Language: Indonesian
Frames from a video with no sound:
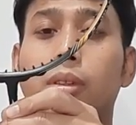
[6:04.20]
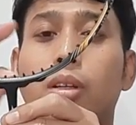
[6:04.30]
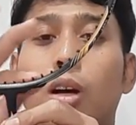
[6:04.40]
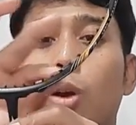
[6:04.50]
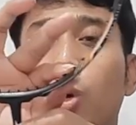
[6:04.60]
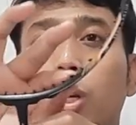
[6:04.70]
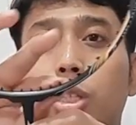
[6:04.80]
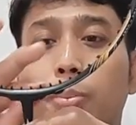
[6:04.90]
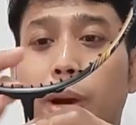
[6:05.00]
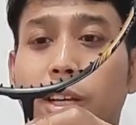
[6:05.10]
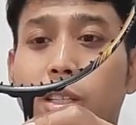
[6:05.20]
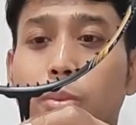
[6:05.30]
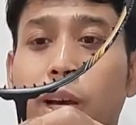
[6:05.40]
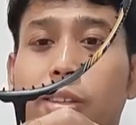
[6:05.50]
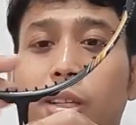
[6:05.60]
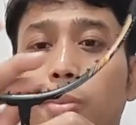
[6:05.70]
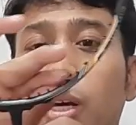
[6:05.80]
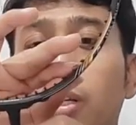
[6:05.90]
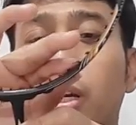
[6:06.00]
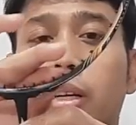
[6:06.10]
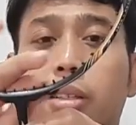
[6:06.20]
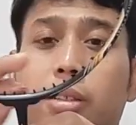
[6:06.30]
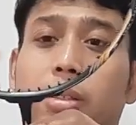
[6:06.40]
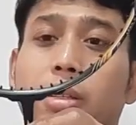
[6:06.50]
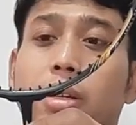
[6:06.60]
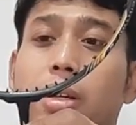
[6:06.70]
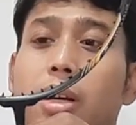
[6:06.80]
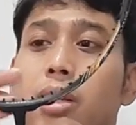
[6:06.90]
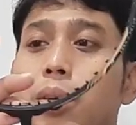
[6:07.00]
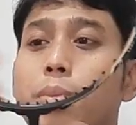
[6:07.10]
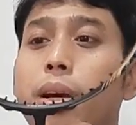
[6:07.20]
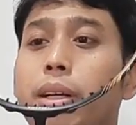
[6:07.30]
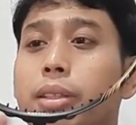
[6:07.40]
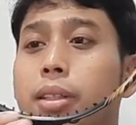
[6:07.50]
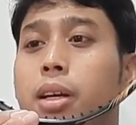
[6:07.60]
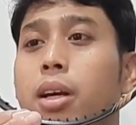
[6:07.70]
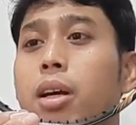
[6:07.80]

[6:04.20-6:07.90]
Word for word: kalau yang JPX lebih ekstrim lagi ya nah JPX